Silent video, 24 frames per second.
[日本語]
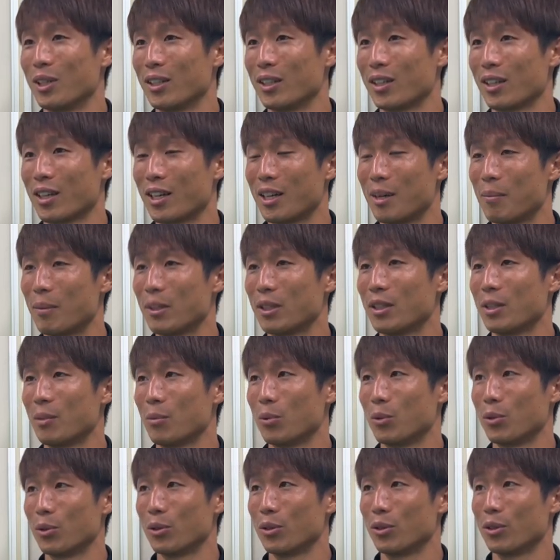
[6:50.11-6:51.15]
あんだけ頑張って
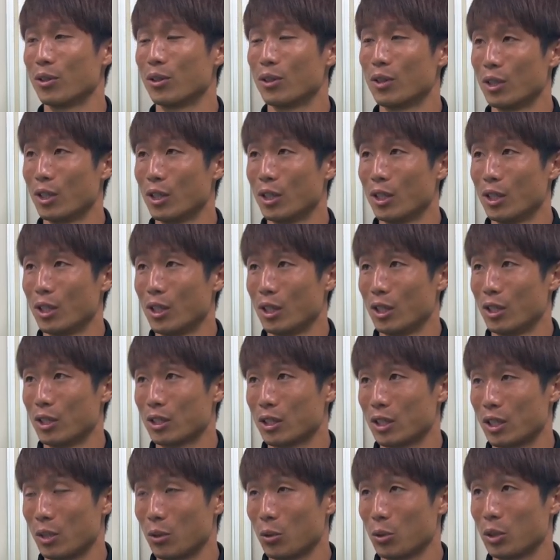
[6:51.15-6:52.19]
ボール
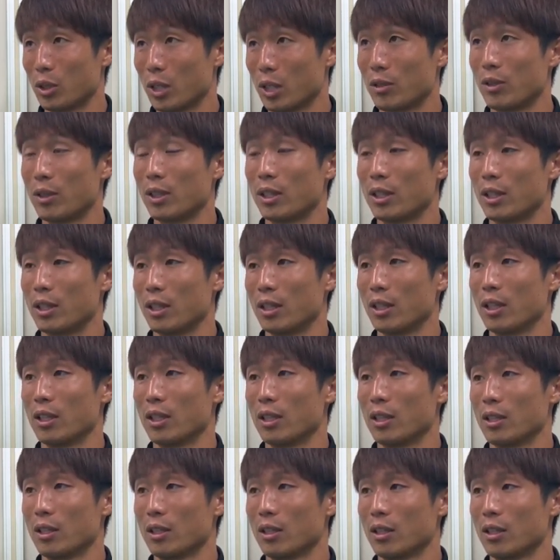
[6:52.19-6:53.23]
しっかり追ってくれ
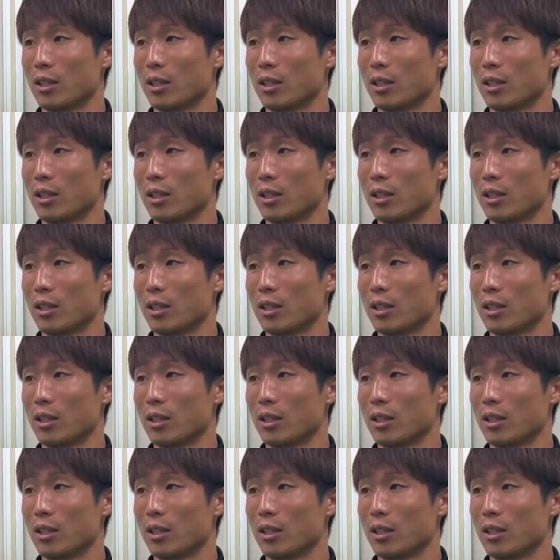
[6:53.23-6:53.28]
て、